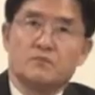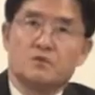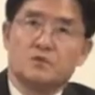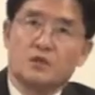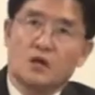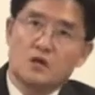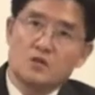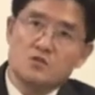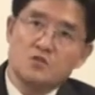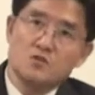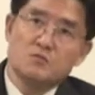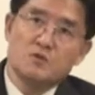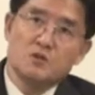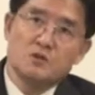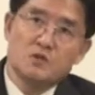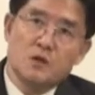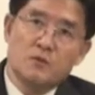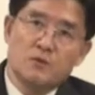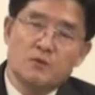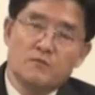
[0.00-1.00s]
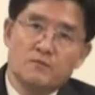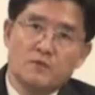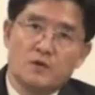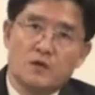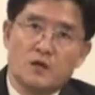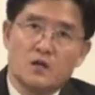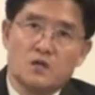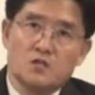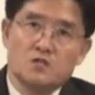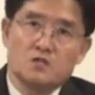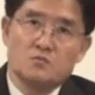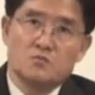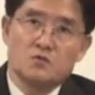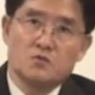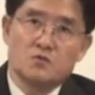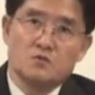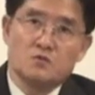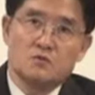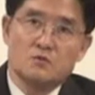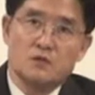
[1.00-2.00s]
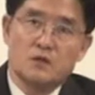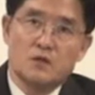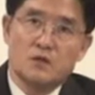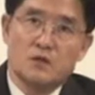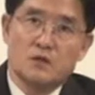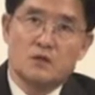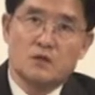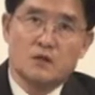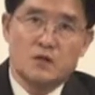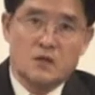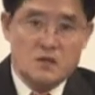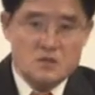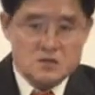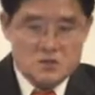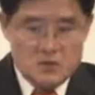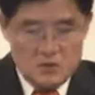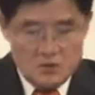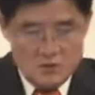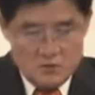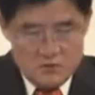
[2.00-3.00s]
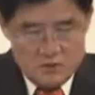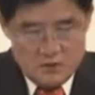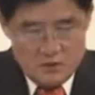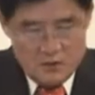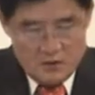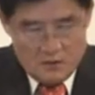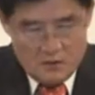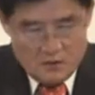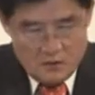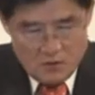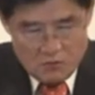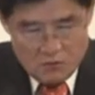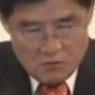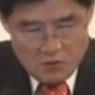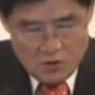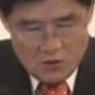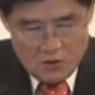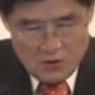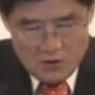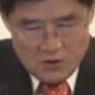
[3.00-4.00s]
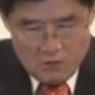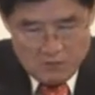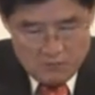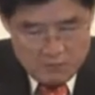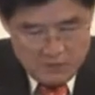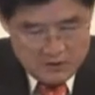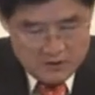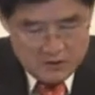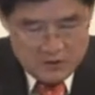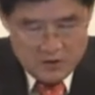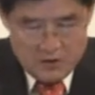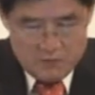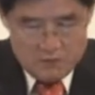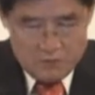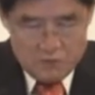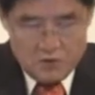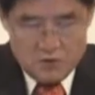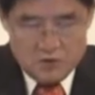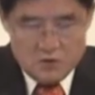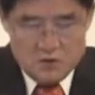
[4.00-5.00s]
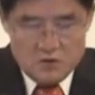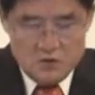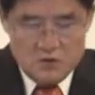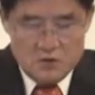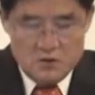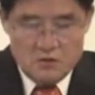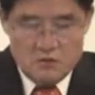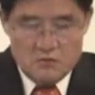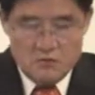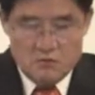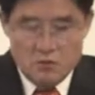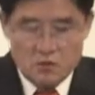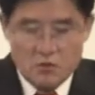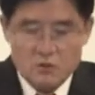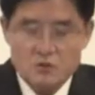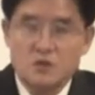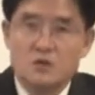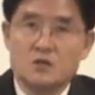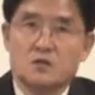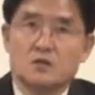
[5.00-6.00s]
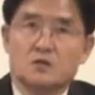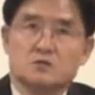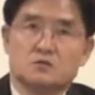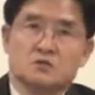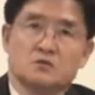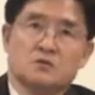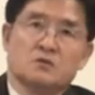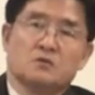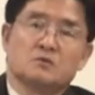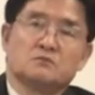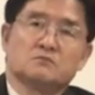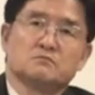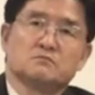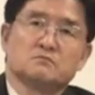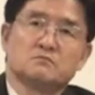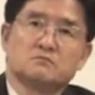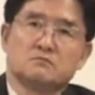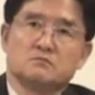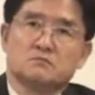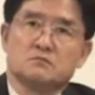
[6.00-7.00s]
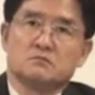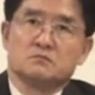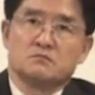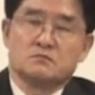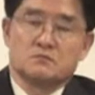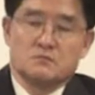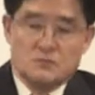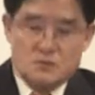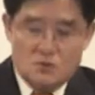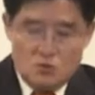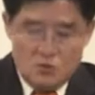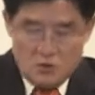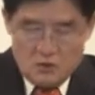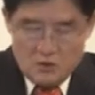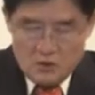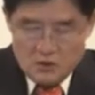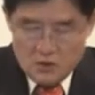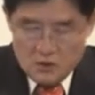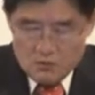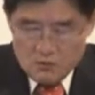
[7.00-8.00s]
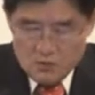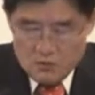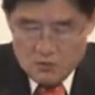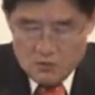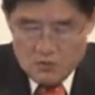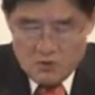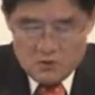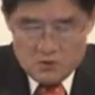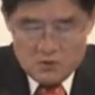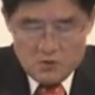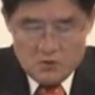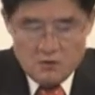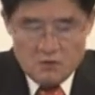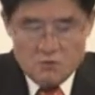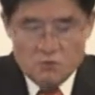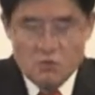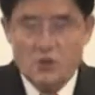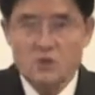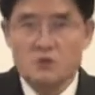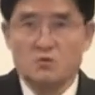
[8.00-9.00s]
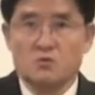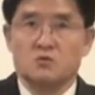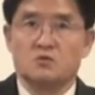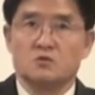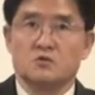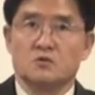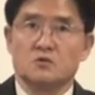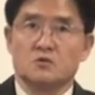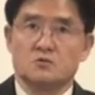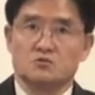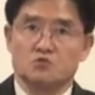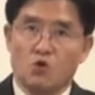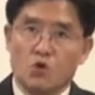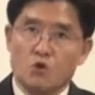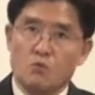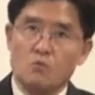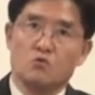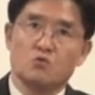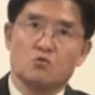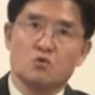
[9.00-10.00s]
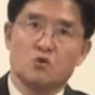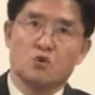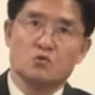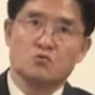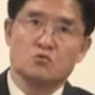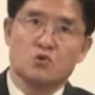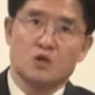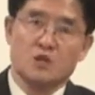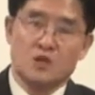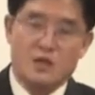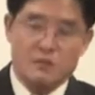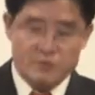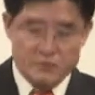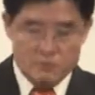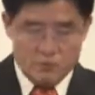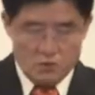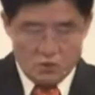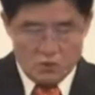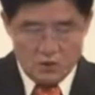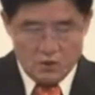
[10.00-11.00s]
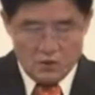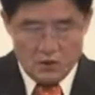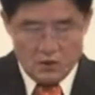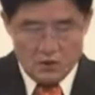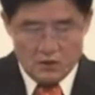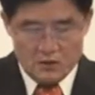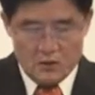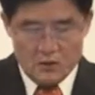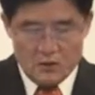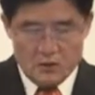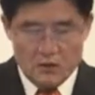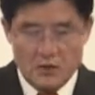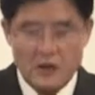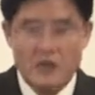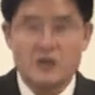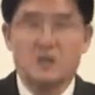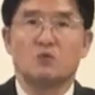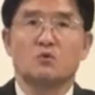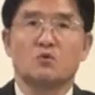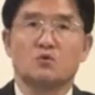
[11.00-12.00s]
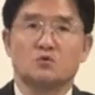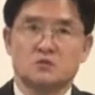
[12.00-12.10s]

다른 점이 있다면 가라지 비유는 가라지가 언제 우리 밭에 뿌려졌는지 모른다는 것이고 오늘 이 거물 비유에서는 원래부터 좋은 물고기 속에 나쁜 물고기가 있다는 걸 알고